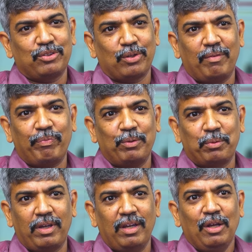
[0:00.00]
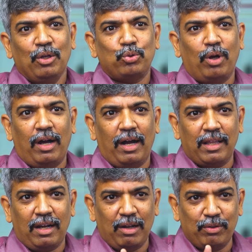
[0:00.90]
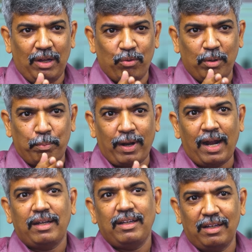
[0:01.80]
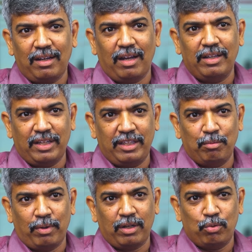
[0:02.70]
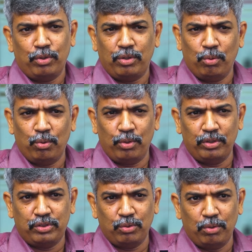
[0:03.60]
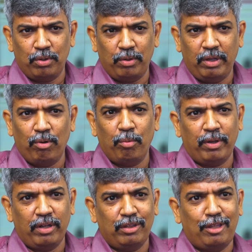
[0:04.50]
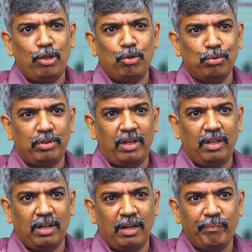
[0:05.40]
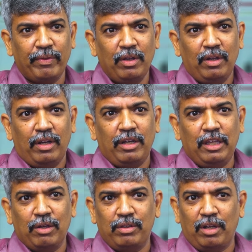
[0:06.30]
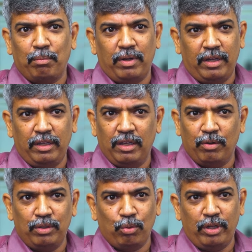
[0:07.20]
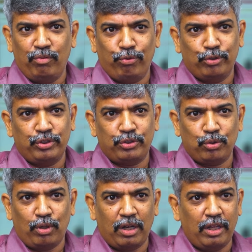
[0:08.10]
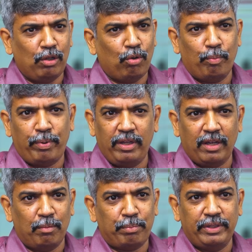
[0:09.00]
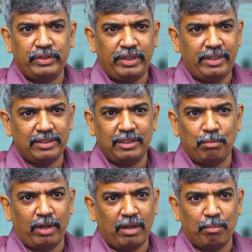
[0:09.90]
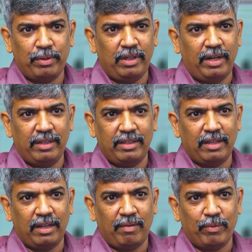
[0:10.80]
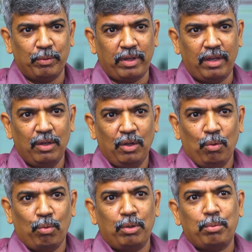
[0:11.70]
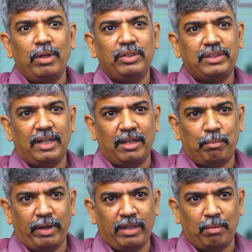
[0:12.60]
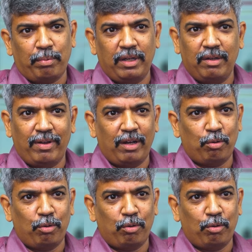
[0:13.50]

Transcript: ஆக்சுவலாக ஓகே ஸோ அதனால் வந்து அவங்களுக்கு ப்ராக்டிக்கல் நாலேஜ் அதிகமாக இருக்குது ஒரு ஒரு ஒரு எவ்வளோ பேருக்கு தெரியும்னு தெரியல நீங்கள் வந்து நம்ம இங்கே வந்து ஒரு இன்ஃபோசிஸோ ஆர் ஏதோ ஒரு பெரிய கம்பெனி சிடிஎஸ் இந்த மாதிரி கம்பெனியில் எடுத்துக்கோங்க ஓகே ஒரு டுவெல்த் ஸ்டாண்டர்ட் படிக்கிற பையனுக்கு வேலை